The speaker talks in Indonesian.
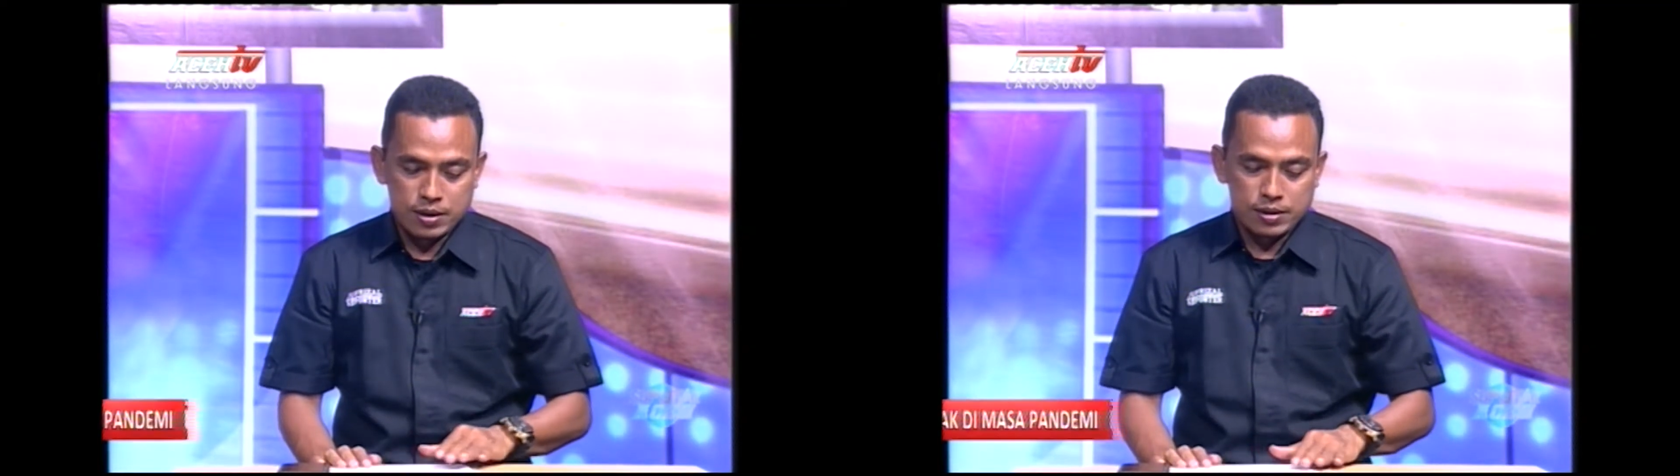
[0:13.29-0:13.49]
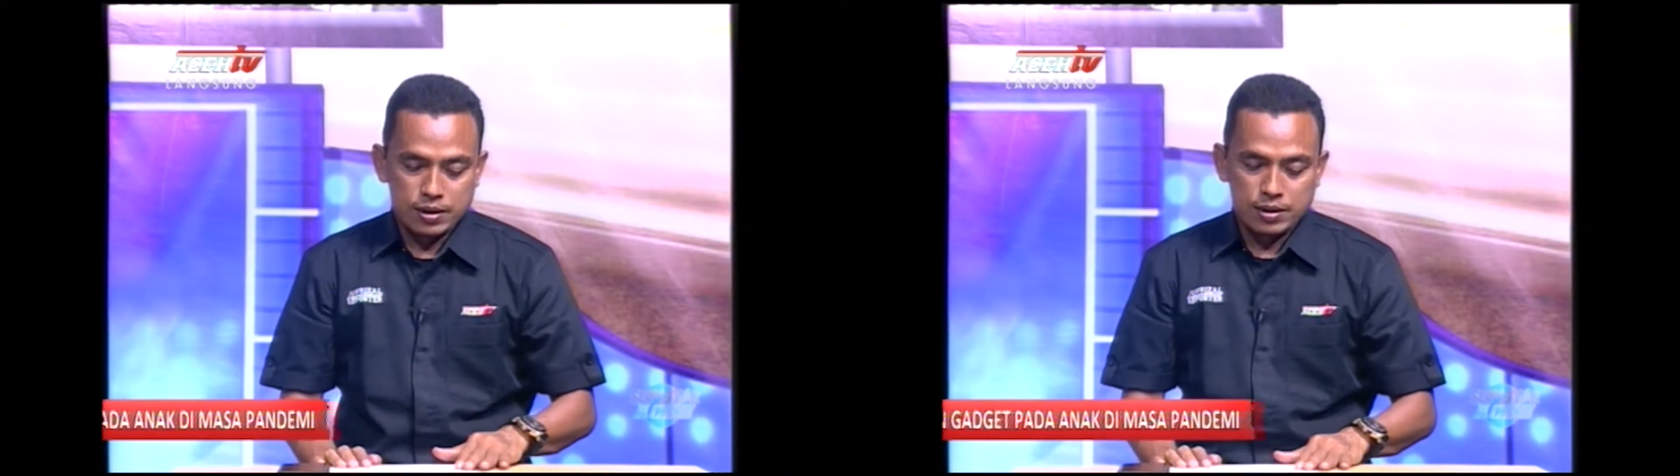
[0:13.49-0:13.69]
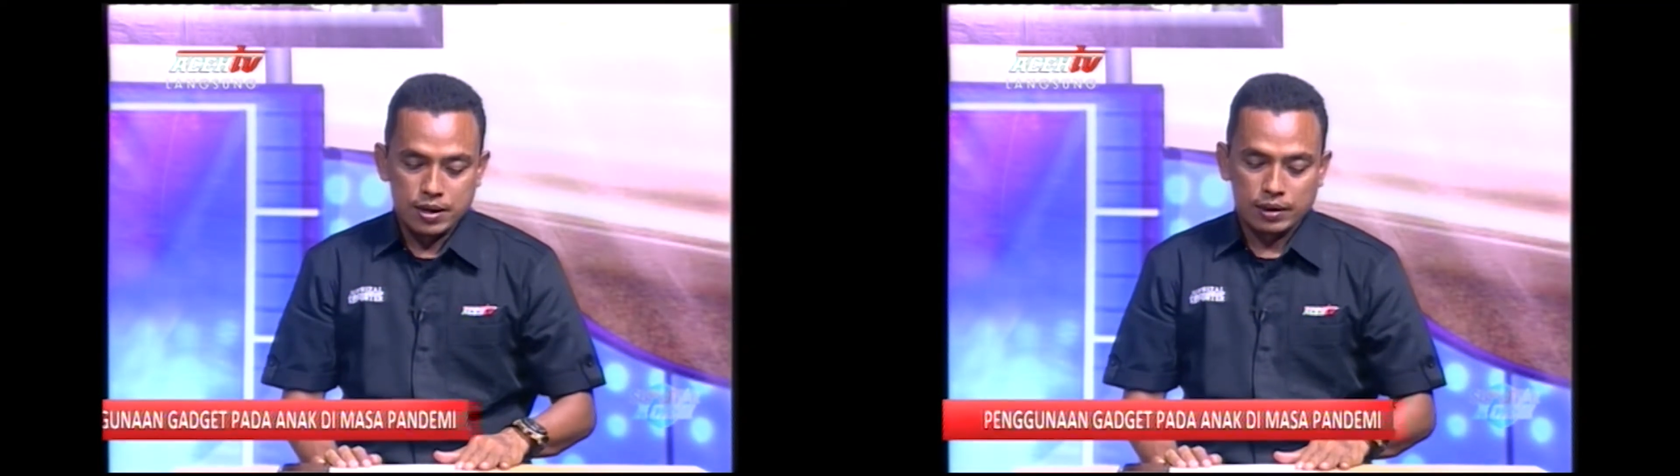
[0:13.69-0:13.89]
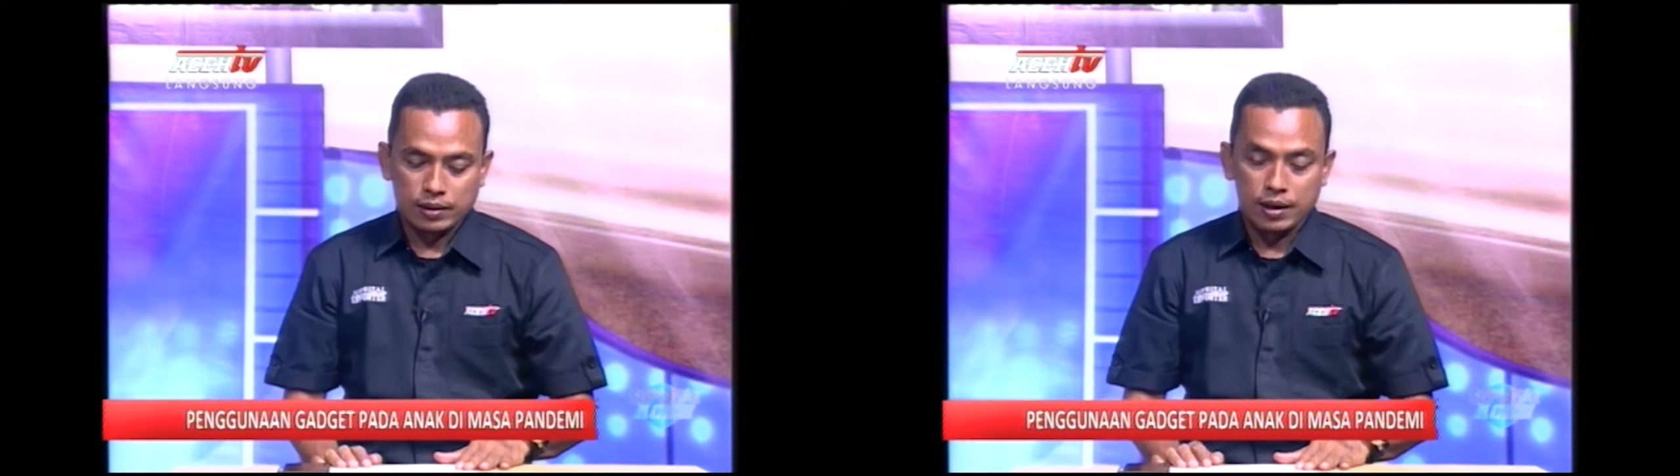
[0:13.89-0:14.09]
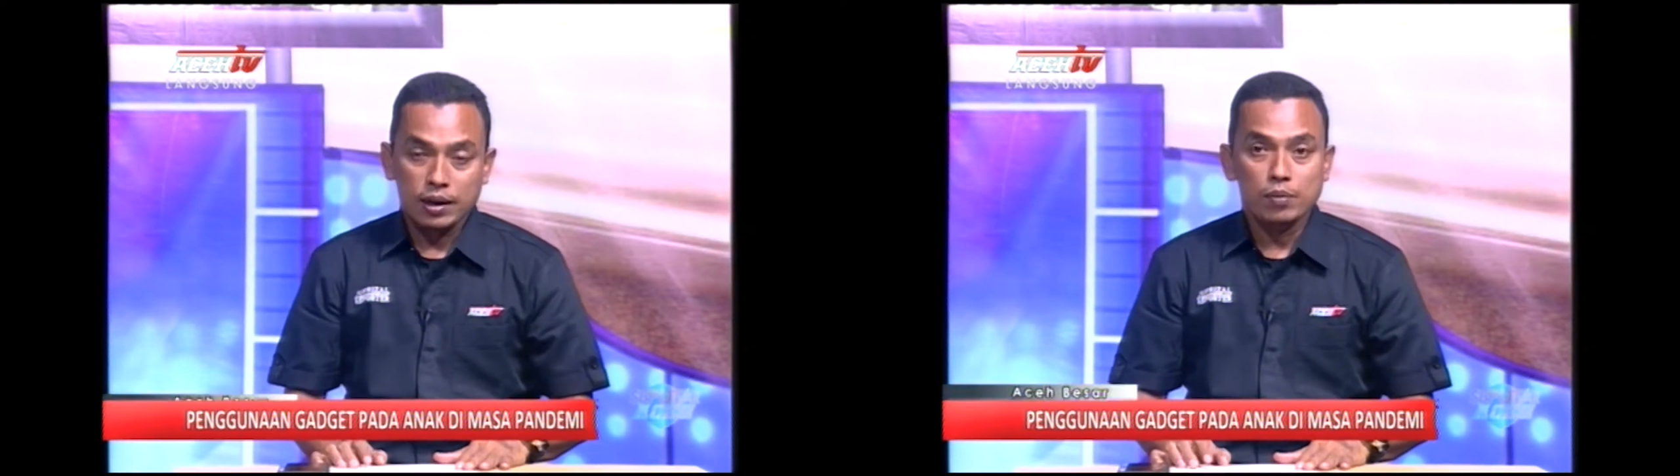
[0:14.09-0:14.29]

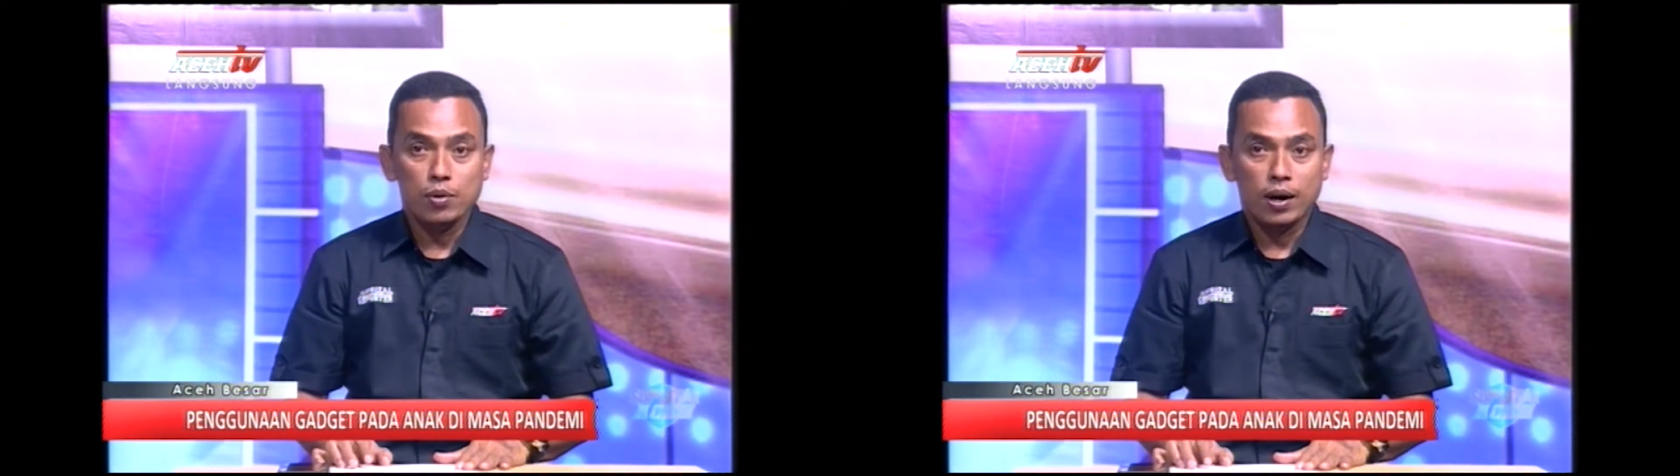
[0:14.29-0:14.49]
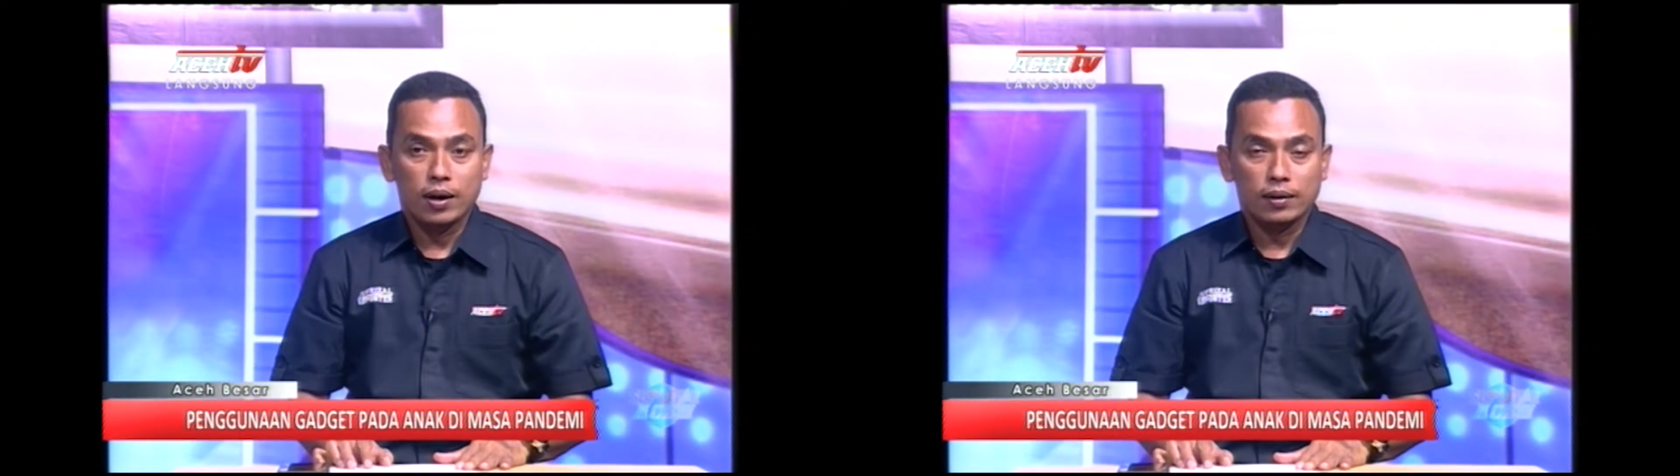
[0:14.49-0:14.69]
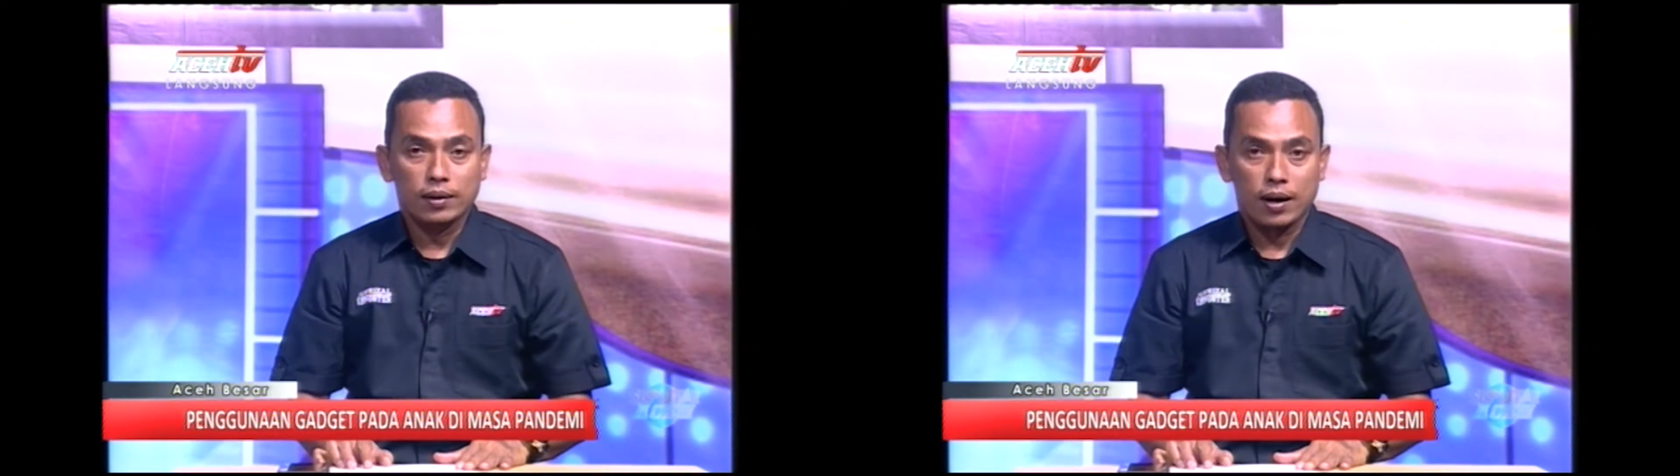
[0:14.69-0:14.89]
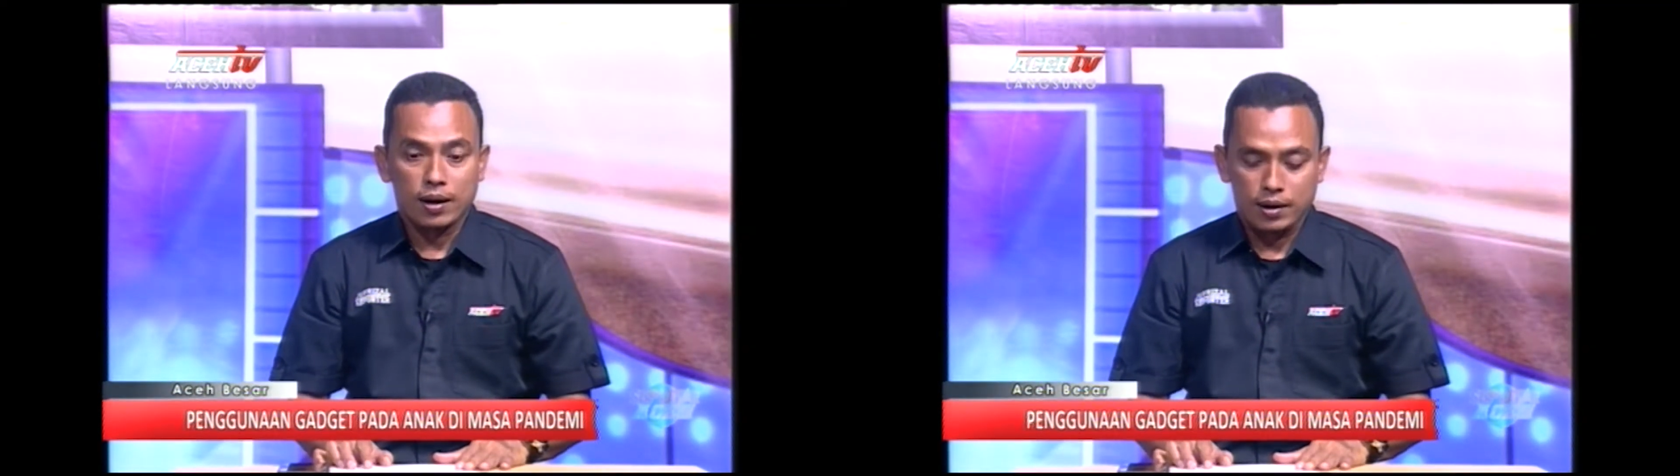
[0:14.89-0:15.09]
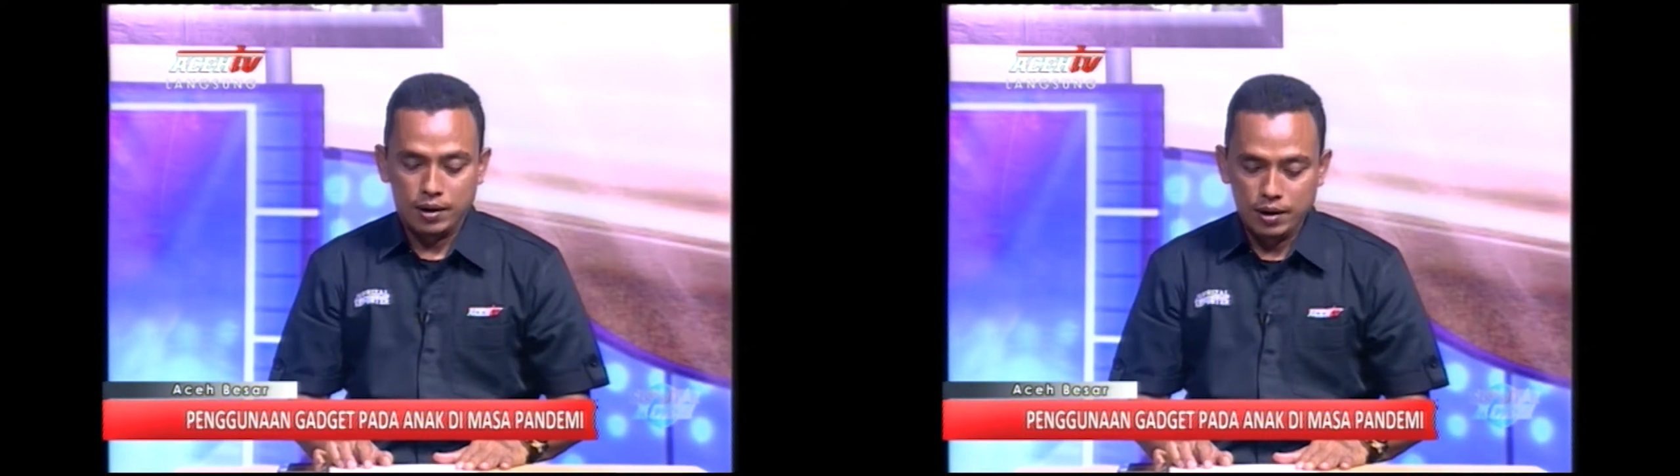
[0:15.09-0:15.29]
sejak tiga bulan
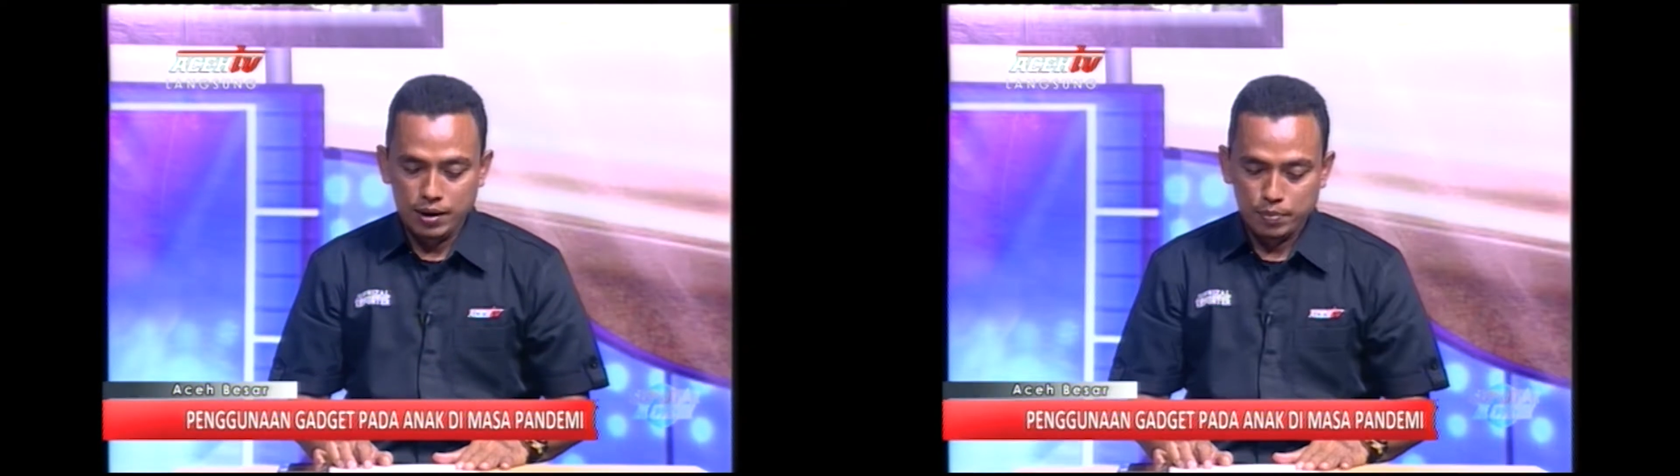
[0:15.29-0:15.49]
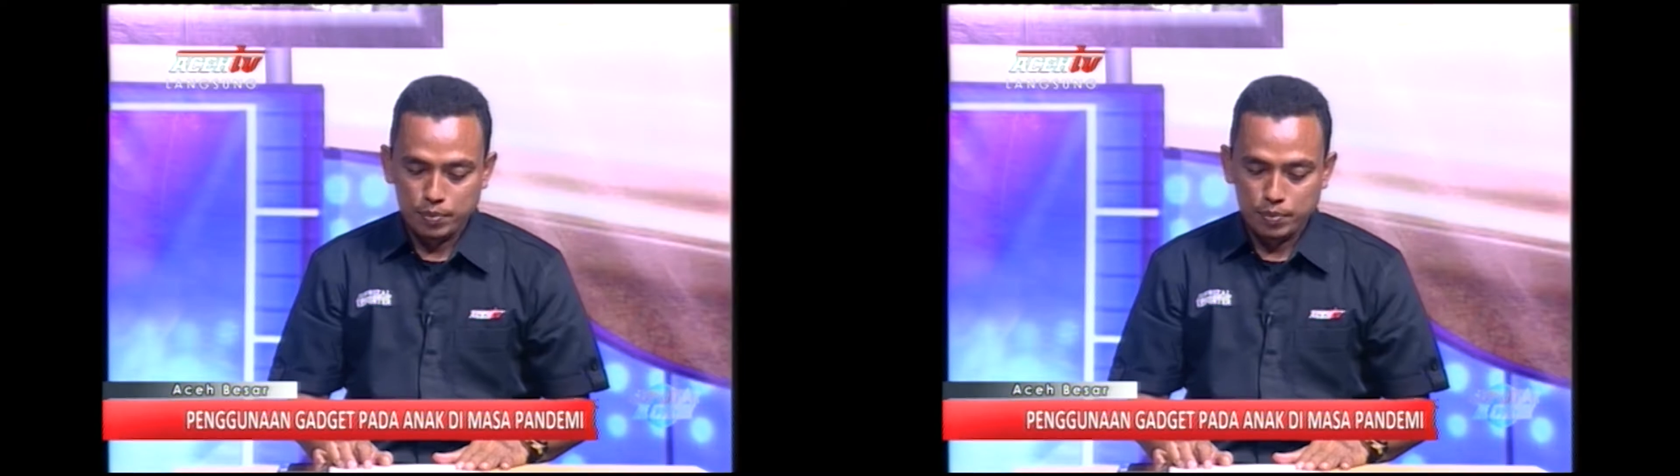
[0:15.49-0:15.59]
terakhir,